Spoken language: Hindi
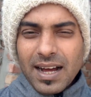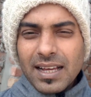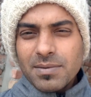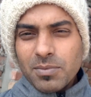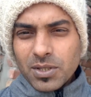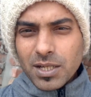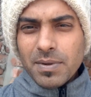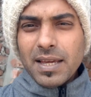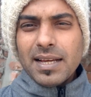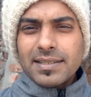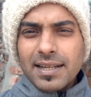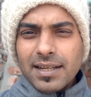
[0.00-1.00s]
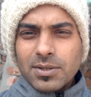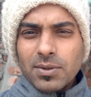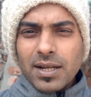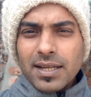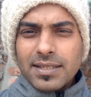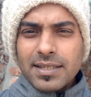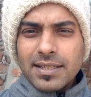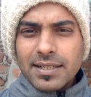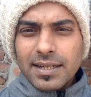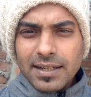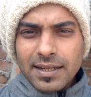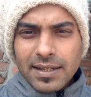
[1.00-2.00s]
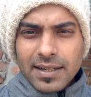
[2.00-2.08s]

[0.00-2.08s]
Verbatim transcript: आज मुझे भी एहसास हो रहा है इस चीज़ का